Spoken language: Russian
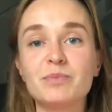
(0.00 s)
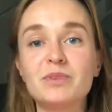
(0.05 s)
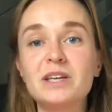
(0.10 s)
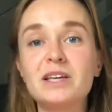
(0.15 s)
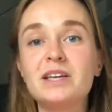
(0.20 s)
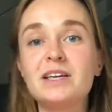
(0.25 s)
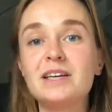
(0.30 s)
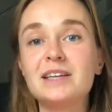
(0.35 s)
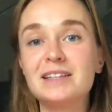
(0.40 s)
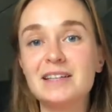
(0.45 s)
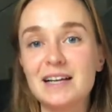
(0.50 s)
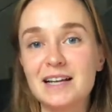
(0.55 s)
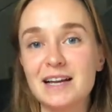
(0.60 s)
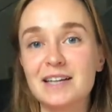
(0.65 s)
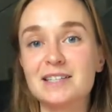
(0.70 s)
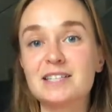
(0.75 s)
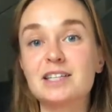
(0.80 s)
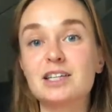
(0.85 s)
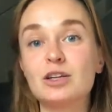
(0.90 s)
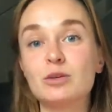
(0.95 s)
И
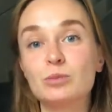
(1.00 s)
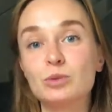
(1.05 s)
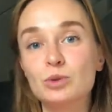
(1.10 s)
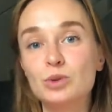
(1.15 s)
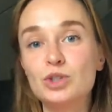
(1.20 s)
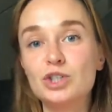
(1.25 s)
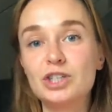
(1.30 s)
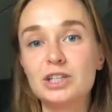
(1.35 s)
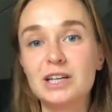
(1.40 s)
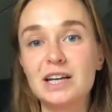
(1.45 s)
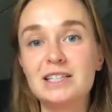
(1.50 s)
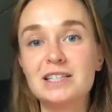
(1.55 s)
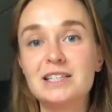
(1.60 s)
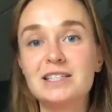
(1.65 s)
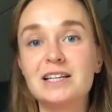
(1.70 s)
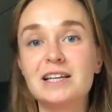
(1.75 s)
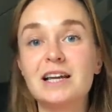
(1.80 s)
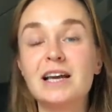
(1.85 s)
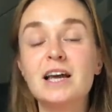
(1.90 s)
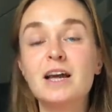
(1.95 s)
итальянские будущие
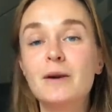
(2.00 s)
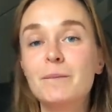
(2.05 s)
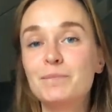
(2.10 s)
родители,